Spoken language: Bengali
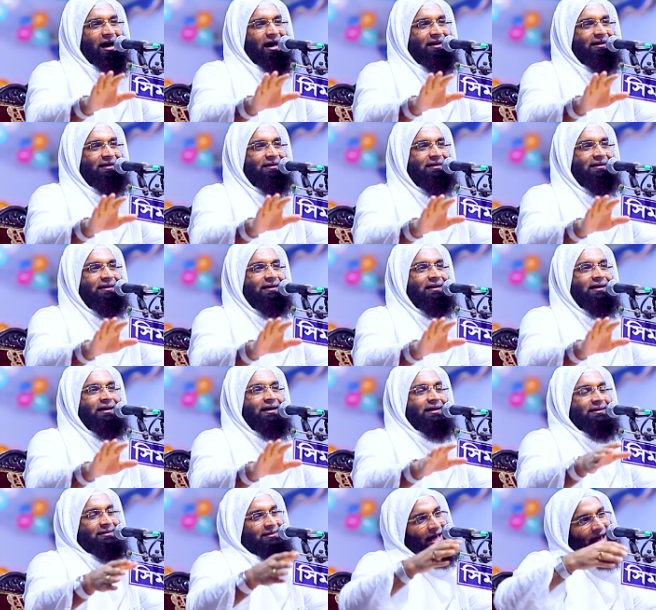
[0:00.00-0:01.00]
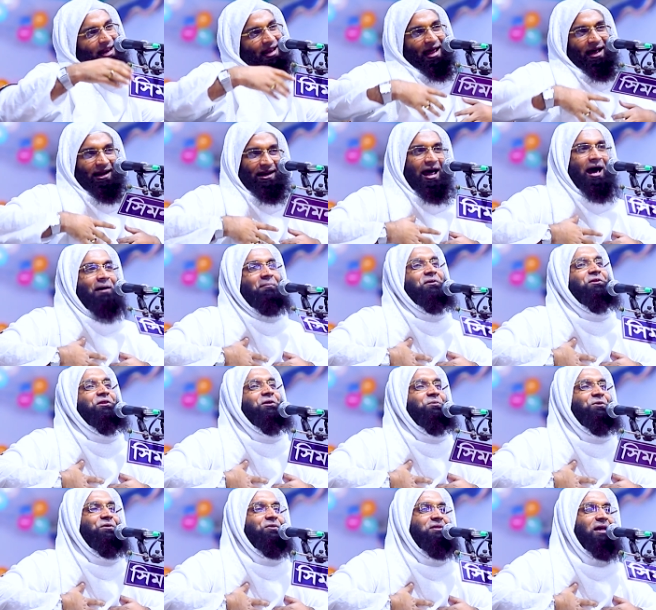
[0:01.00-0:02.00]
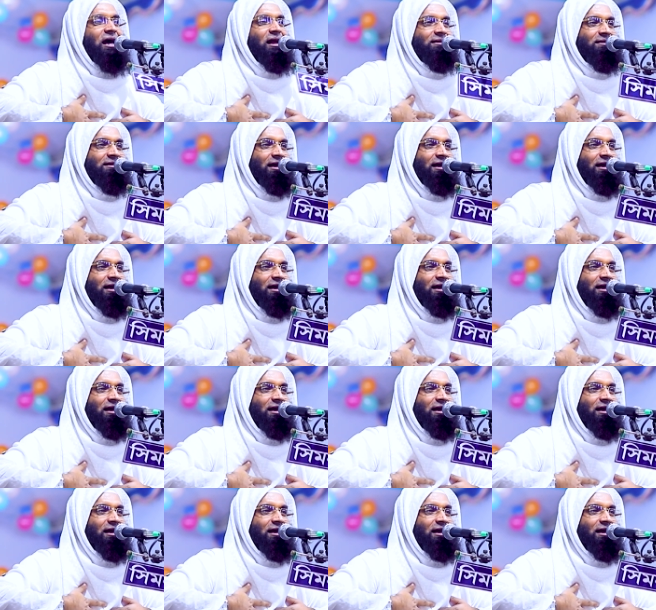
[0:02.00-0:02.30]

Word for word: স্যার তেল লাগলে আমি দিব স্যার